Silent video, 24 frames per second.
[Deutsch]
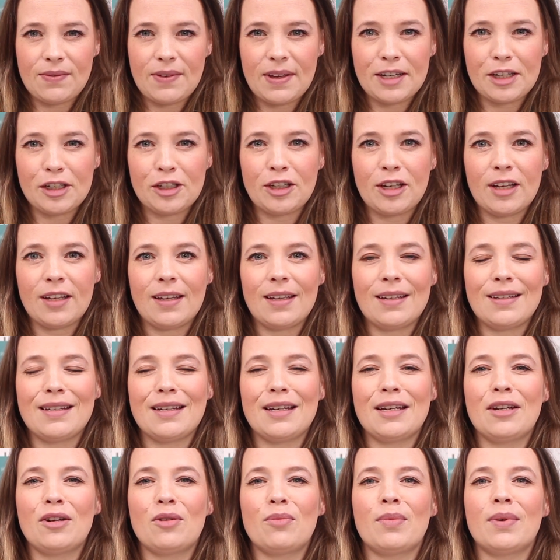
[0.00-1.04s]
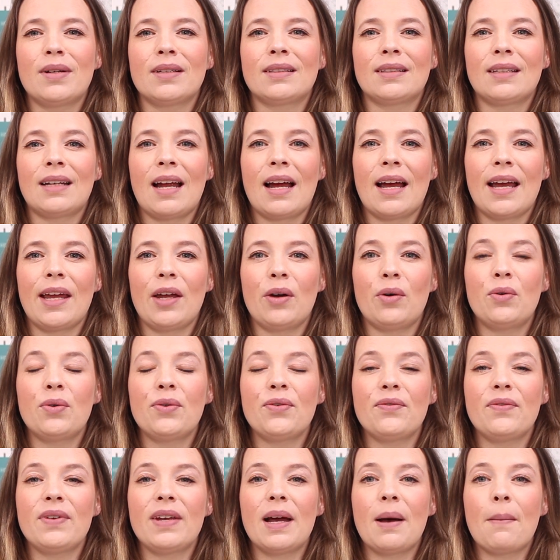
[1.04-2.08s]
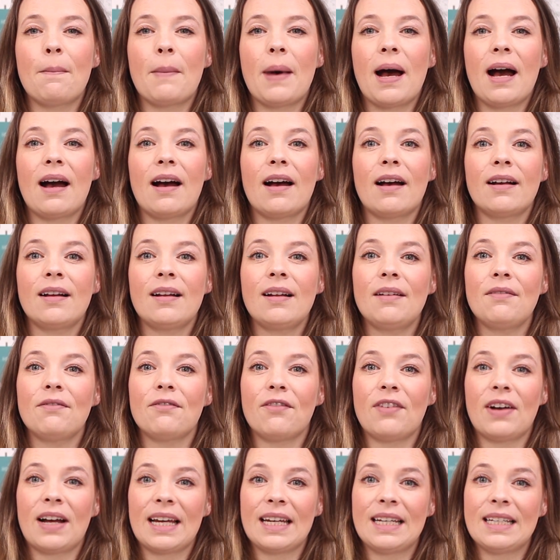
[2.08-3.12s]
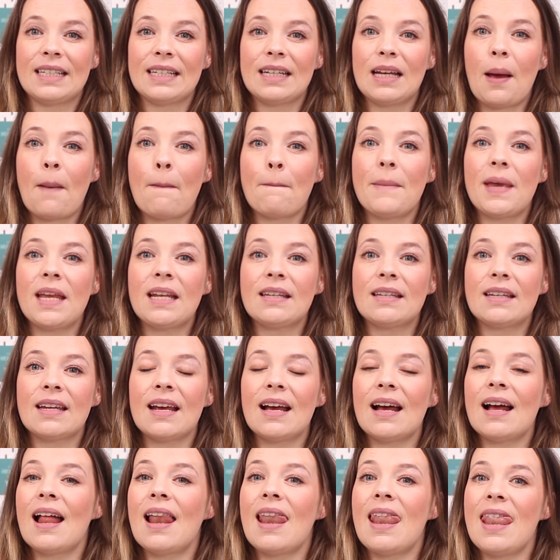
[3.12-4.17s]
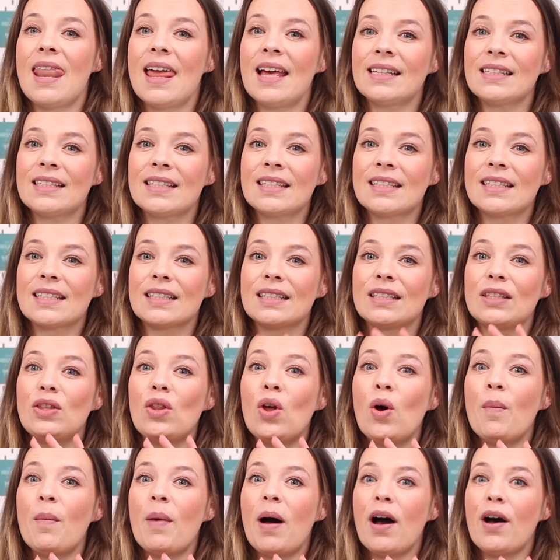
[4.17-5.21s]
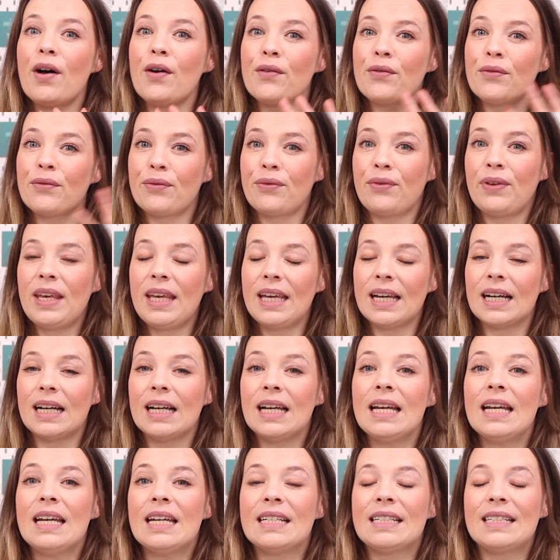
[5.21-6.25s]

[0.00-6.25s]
das war Geschenkidee Nummer 3 und wir machen weiter mit der letzten Nummer 4,